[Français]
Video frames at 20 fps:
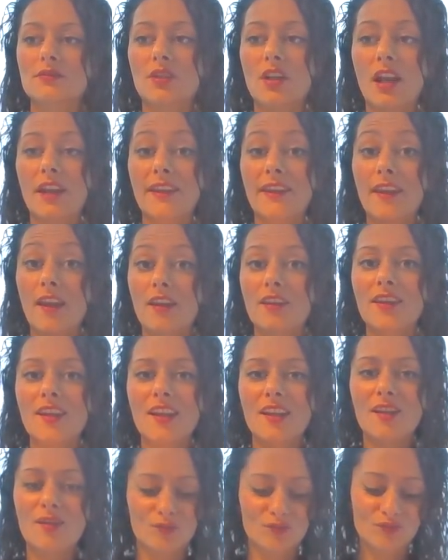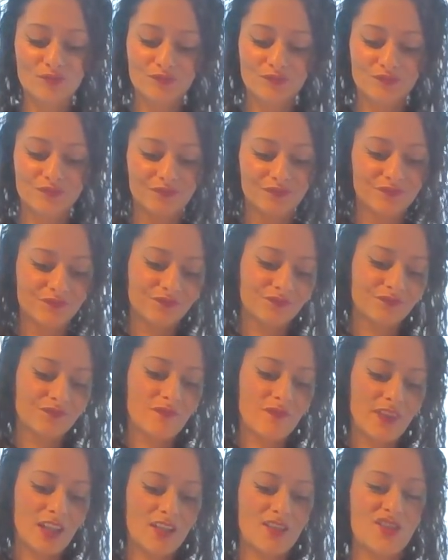de la cannelle. Mmh.
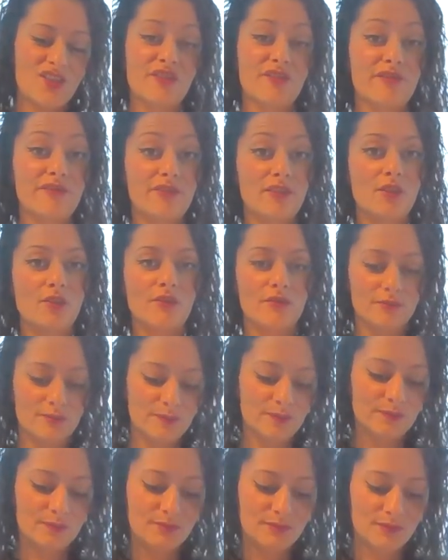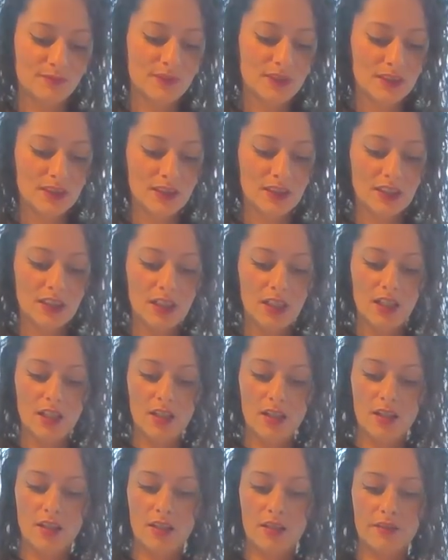J'ai faim.
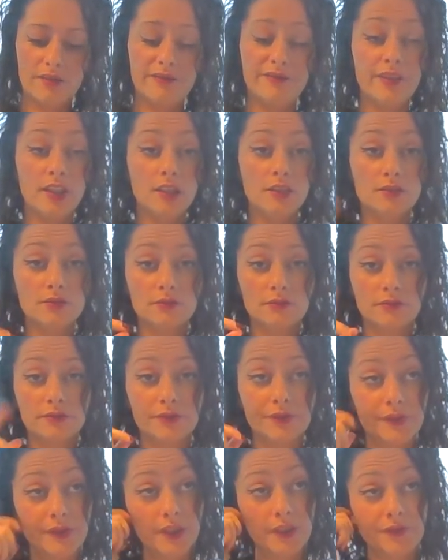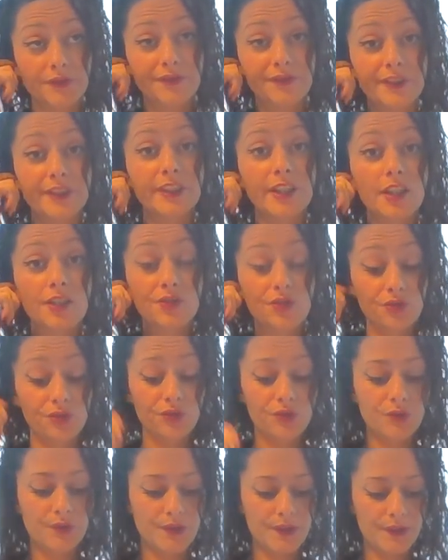Faim, faim, faim de quelque
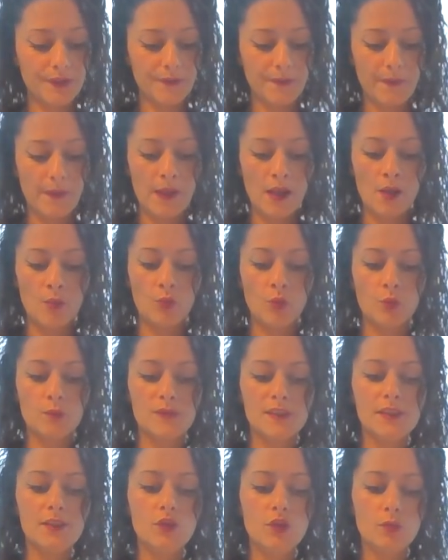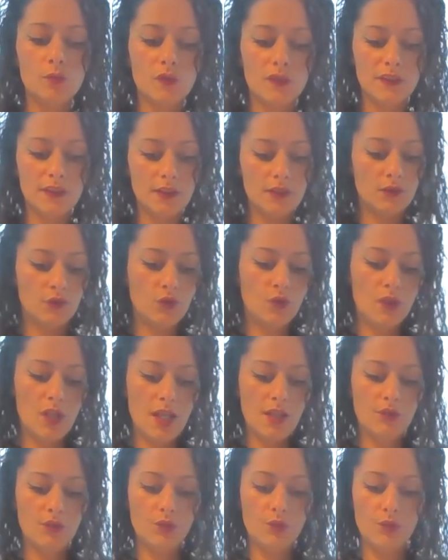chose aussi. On me dit demander de
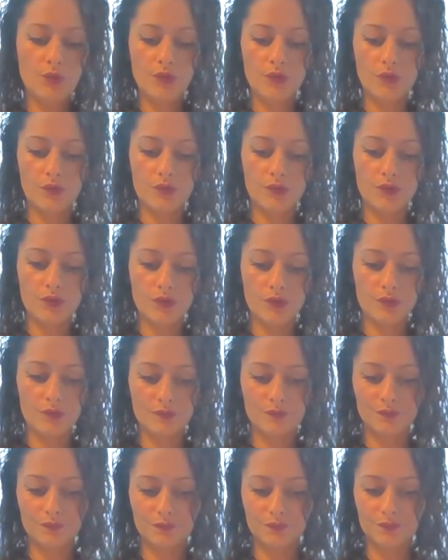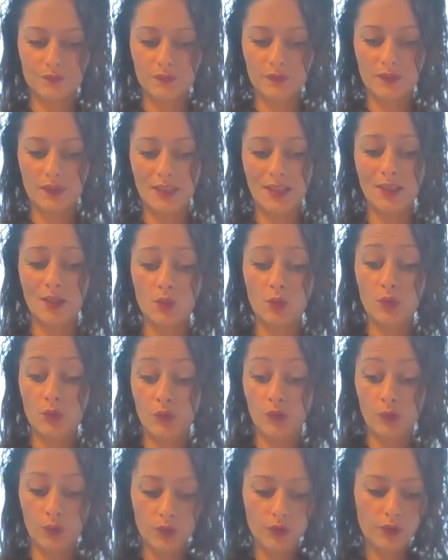l'aide aux anges et
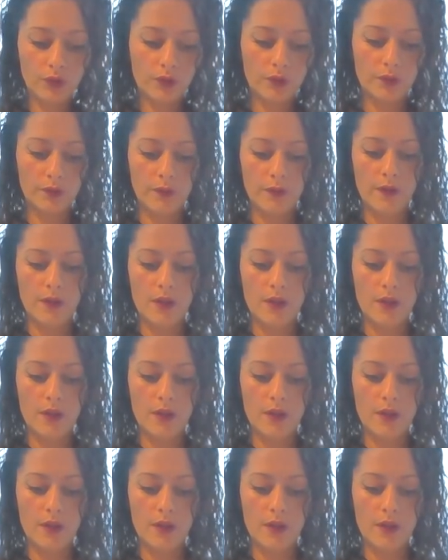aux autres